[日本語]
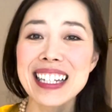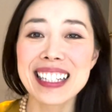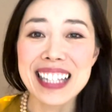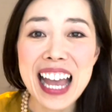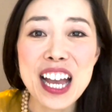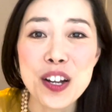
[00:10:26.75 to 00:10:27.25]

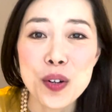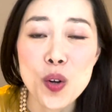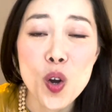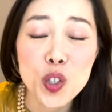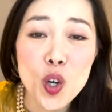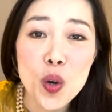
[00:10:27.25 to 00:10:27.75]
ね
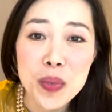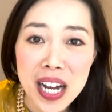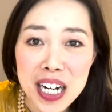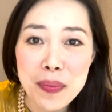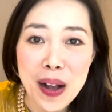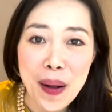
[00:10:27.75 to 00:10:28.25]
ご興味あ
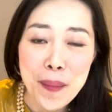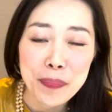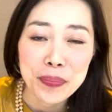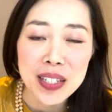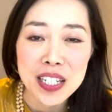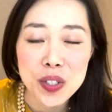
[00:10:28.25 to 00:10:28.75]
れば
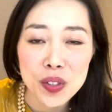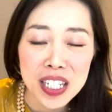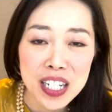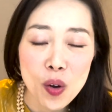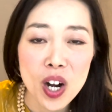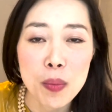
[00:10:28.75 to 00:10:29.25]
一緒
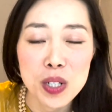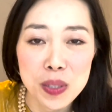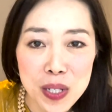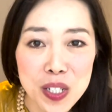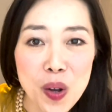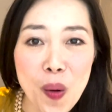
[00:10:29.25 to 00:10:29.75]
にコラボし
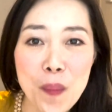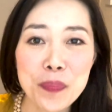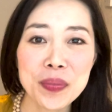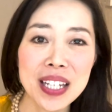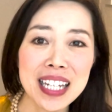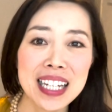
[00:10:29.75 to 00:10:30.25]
ましょ
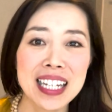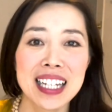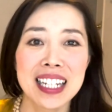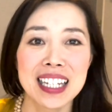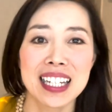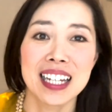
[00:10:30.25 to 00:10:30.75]

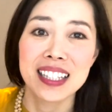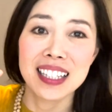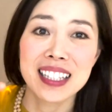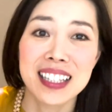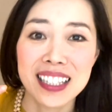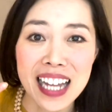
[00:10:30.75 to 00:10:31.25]

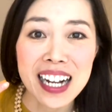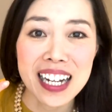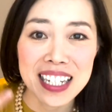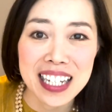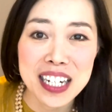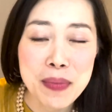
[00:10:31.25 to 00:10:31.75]
うなんか
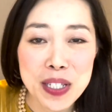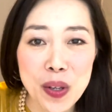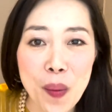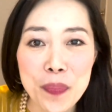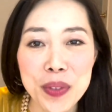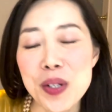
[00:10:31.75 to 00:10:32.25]
やります
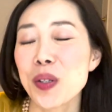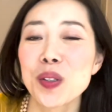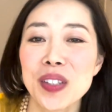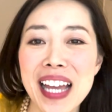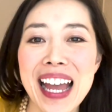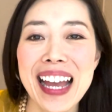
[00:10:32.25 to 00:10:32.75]
よということ
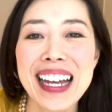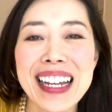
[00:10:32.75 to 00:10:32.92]
で